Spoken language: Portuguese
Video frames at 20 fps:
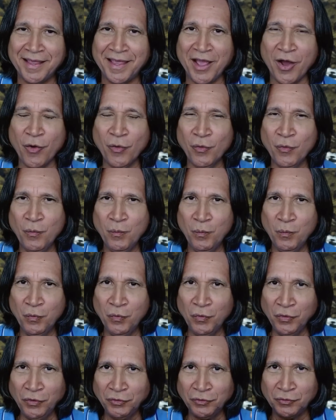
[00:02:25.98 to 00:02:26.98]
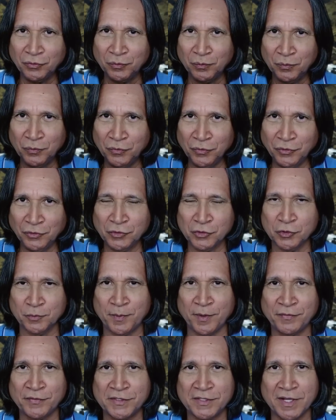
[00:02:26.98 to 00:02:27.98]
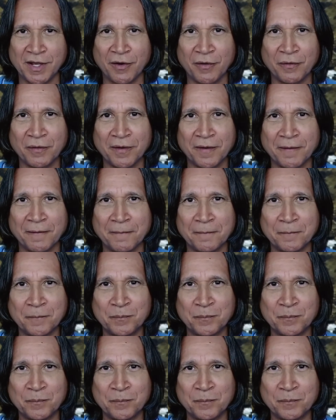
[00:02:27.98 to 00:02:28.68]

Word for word: é algo muito, muito superficial.